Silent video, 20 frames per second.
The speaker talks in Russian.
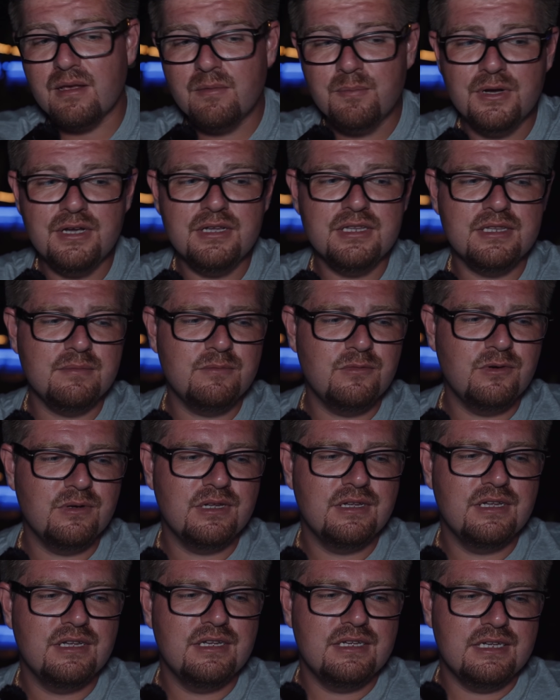
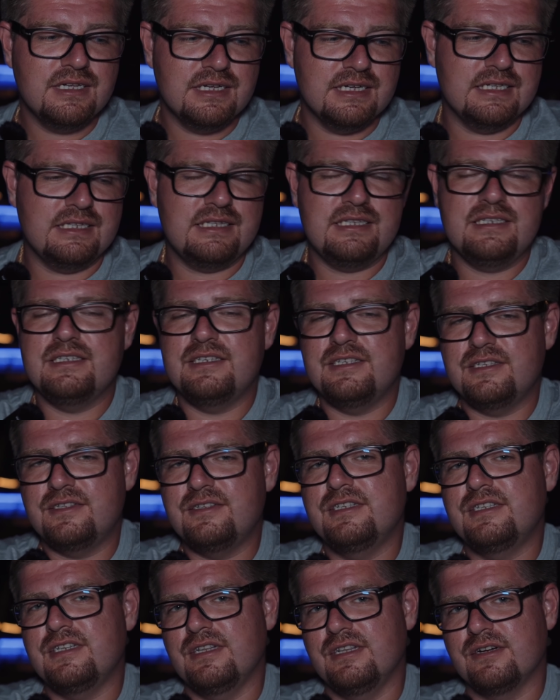Поэтому это
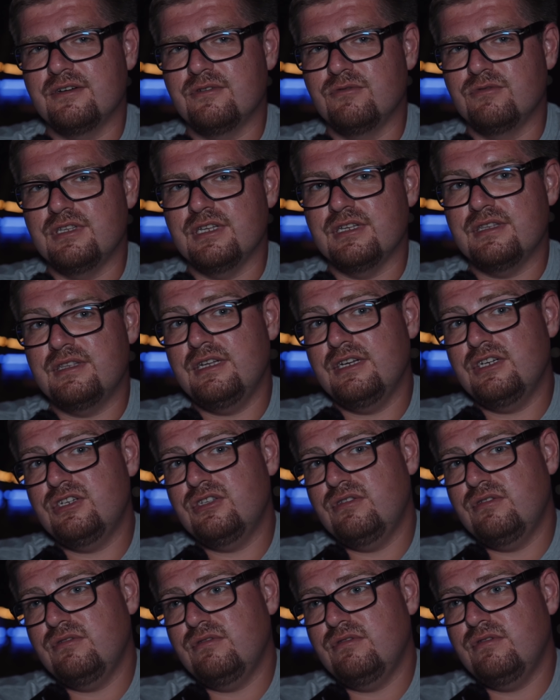действительно круто. Так
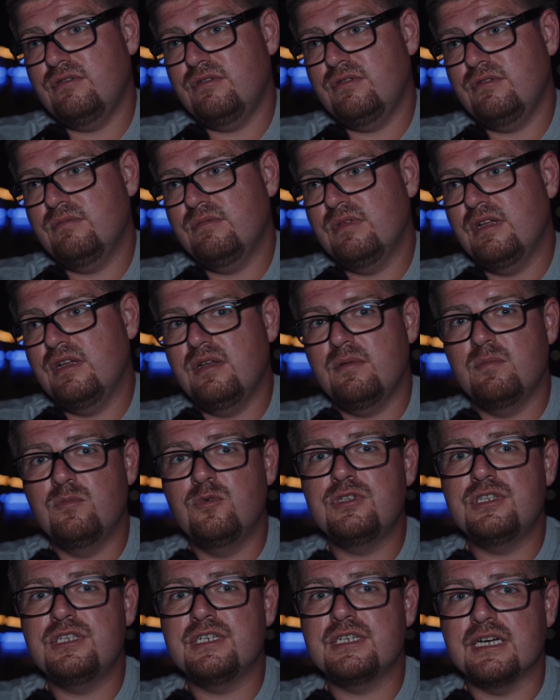что
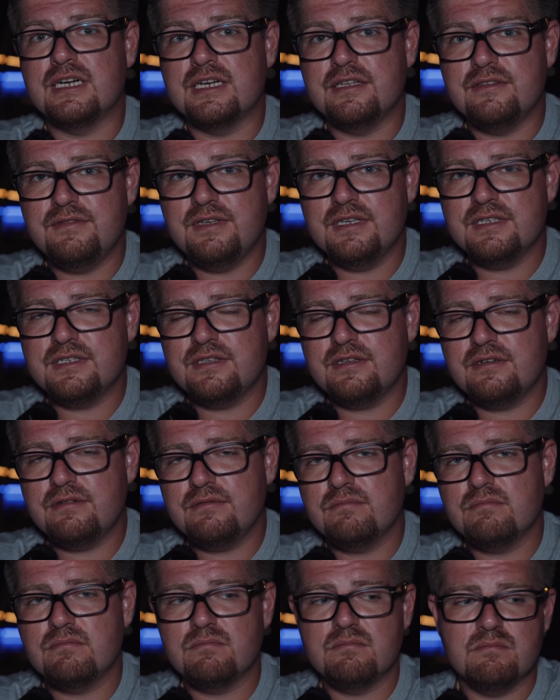будьте как инвестор,
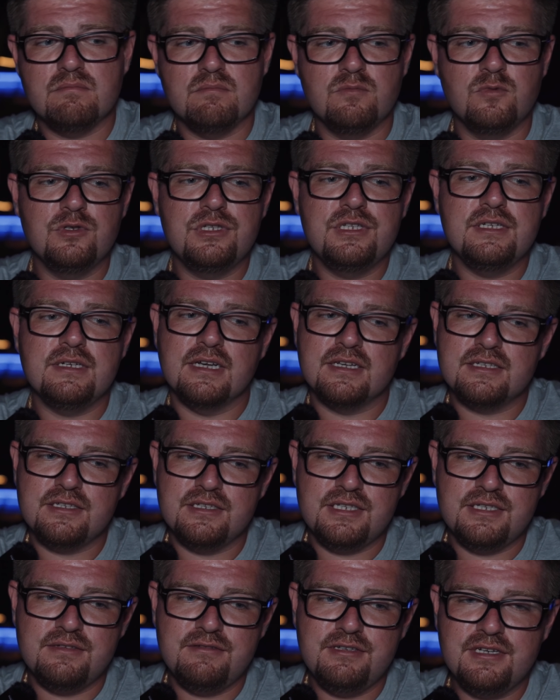будьте как
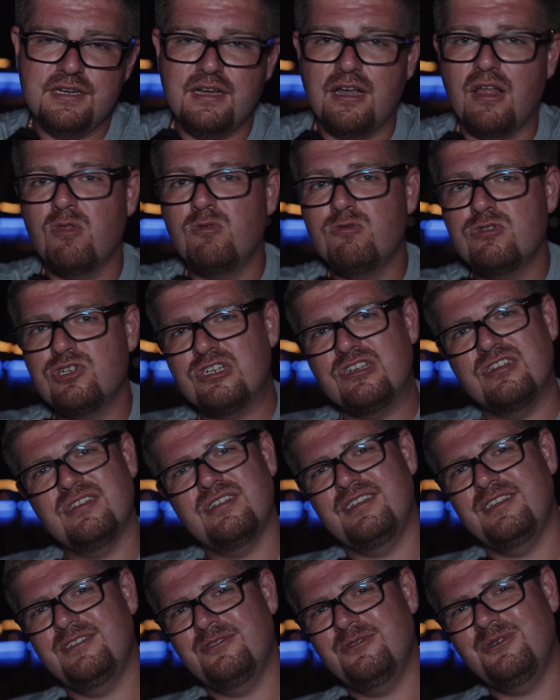сетевик, а лучше
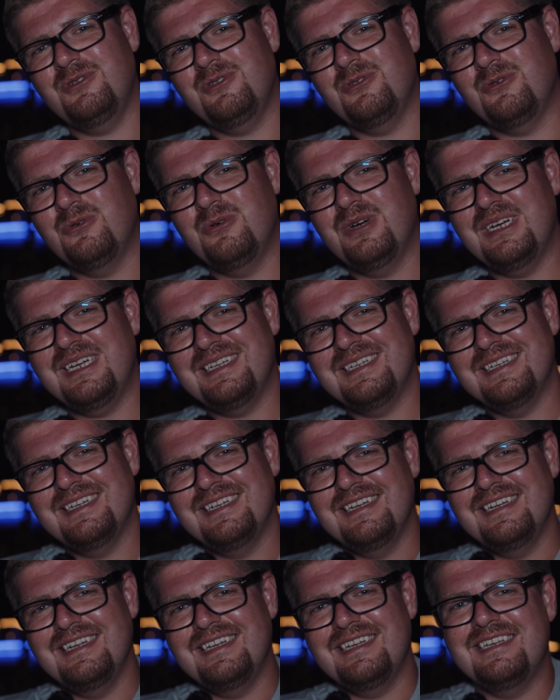и то, и другое,
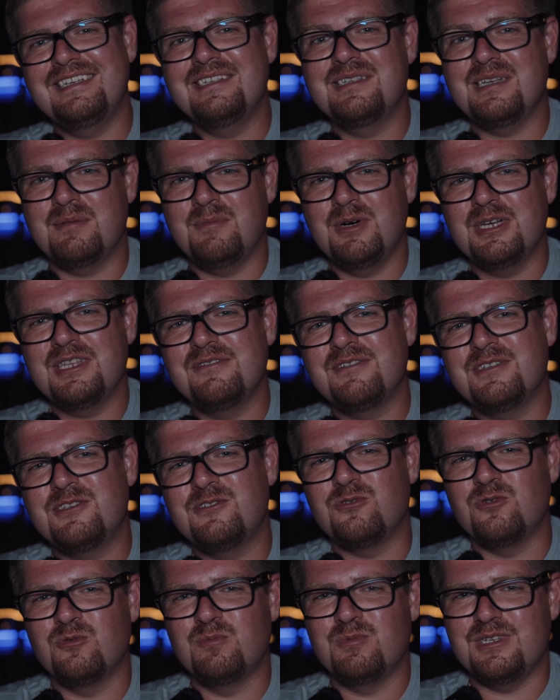и
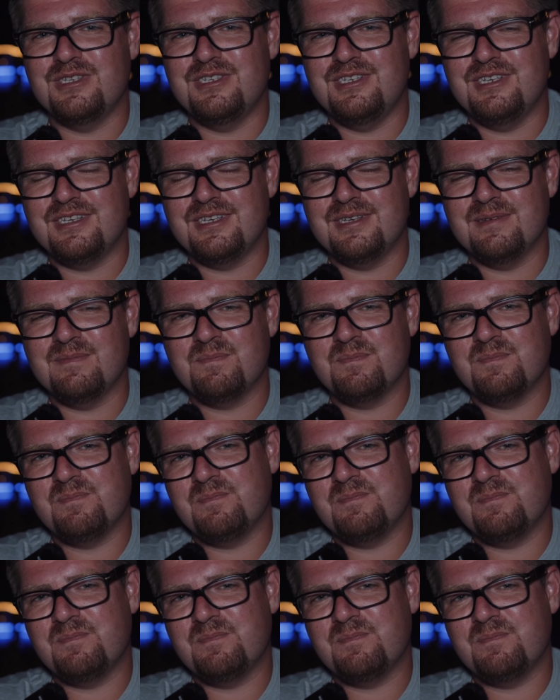зарабатывайте крупные деньги.